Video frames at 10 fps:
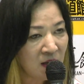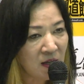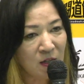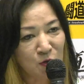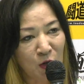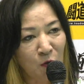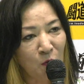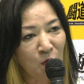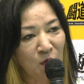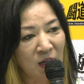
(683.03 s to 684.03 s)
だからそれ
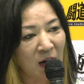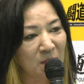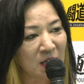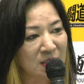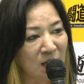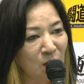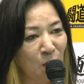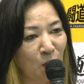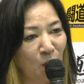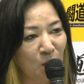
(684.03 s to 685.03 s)
をなんか皆さんに
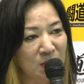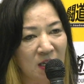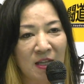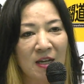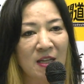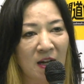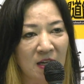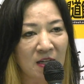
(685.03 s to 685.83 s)
お見せできたら